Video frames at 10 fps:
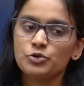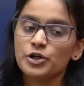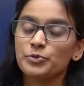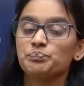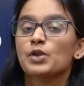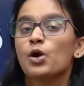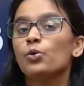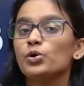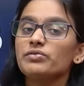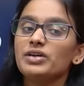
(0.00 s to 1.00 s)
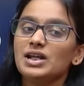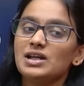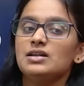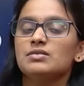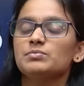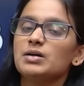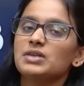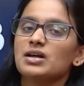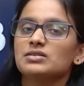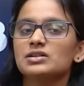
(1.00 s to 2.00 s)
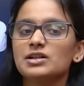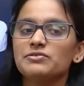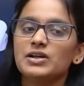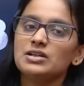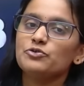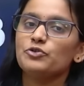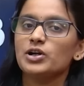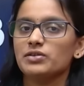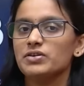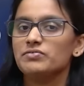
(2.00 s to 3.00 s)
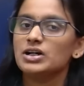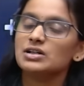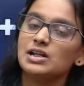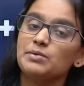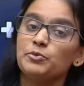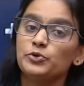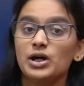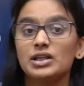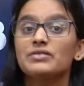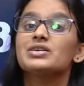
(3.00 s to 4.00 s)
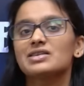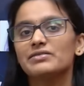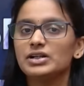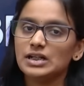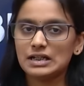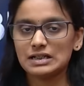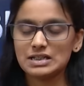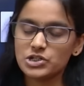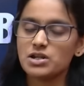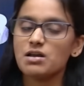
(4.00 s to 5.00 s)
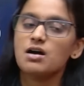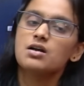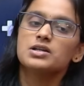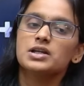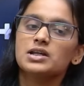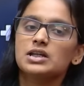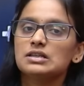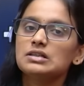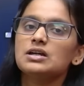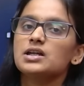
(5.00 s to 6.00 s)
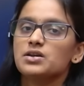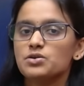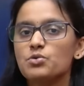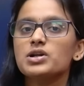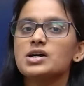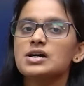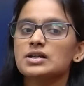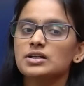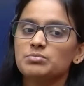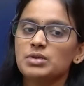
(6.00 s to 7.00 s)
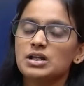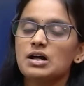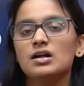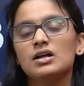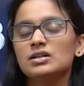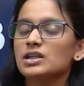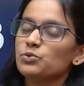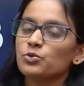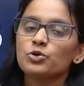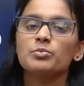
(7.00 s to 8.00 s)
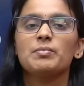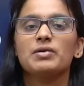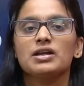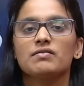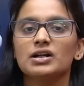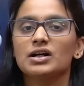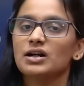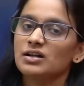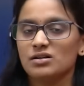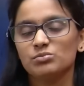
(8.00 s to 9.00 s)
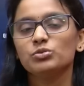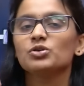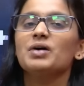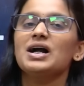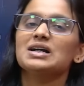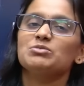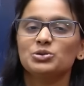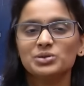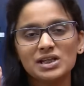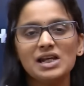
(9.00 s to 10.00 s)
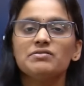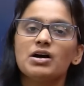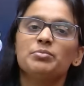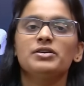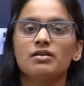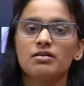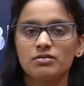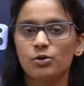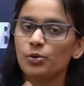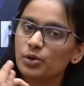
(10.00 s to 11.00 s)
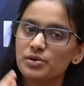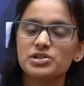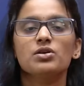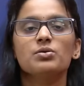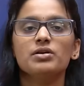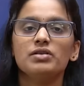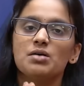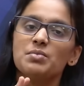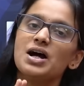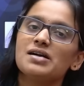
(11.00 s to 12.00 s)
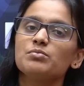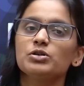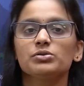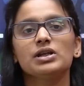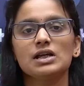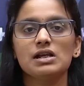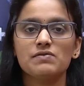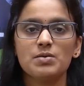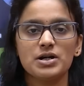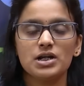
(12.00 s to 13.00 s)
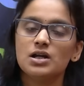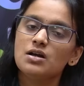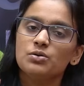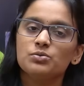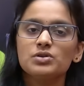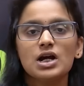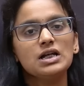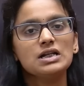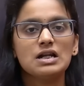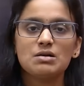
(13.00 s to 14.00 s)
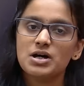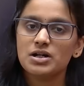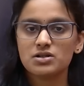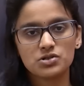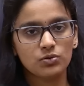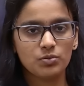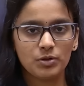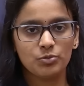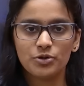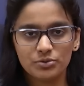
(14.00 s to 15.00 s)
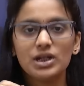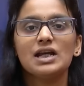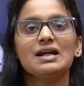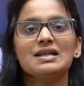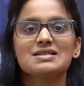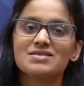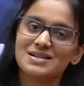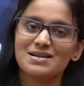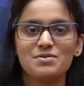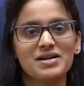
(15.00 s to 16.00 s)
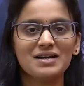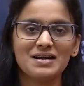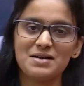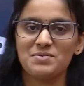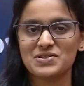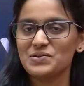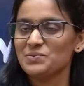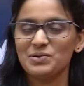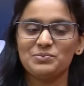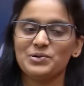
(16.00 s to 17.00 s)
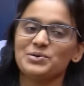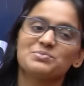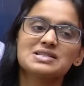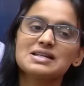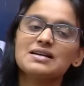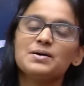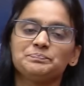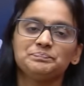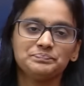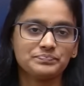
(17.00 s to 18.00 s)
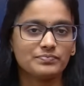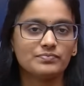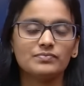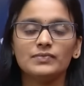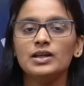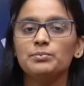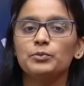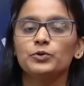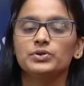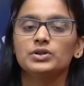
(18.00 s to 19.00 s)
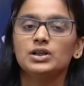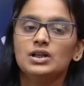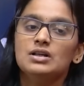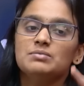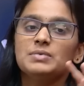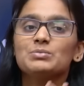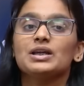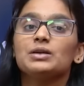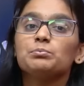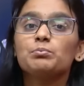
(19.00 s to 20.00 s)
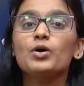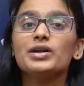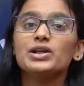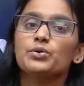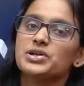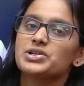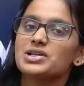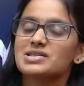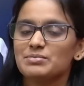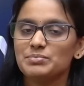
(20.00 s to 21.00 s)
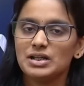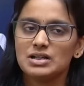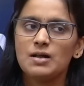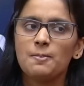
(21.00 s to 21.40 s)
முடியும் ஒருவேளை மேம் நான் தேர்ட்டி ஃபைவ்லேருந்து ஃபார்ட்டி ஃபைவ் வாங்கினாலே போதும் அதாவது செவன்ட்டிக்கு சரியா எனக்கு இதுதான் என்னோட டார்கெட் அப்படின்னா நீ ஒன்றுமே படிக்க வேண்டாம் கண்ணா புக் பேக்கை மட்டும் தெளிவாக படுறா ஒரு கொஷின் கூட விடாமல் அதை மட்டும் நீ தெளிவாக படி உன்னால் நல்ல மார்க்கை ஸ்கோர் பண்ண முடியும் நீ நினச்சி வச்சிருக்க மார்க்கை கண்டிப்பாக ஸ்கோர் பண்ண முடியும் சரியா இப்போ மேம் இம்பார்ட்டன்ட் கொஷின்ஸ் அப்படின்னா